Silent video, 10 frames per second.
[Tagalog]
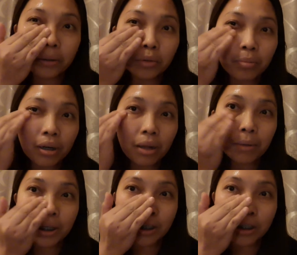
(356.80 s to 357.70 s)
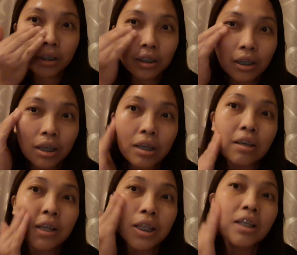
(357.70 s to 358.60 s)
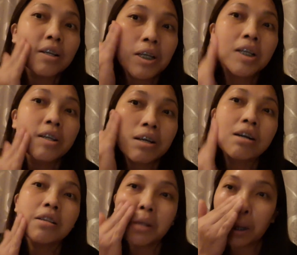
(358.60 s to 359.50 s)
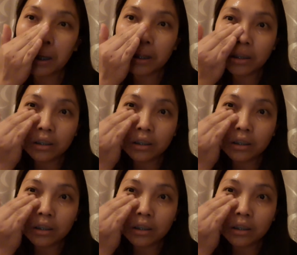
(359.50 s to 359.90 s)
Sobrang lamig siya sa skin. As in.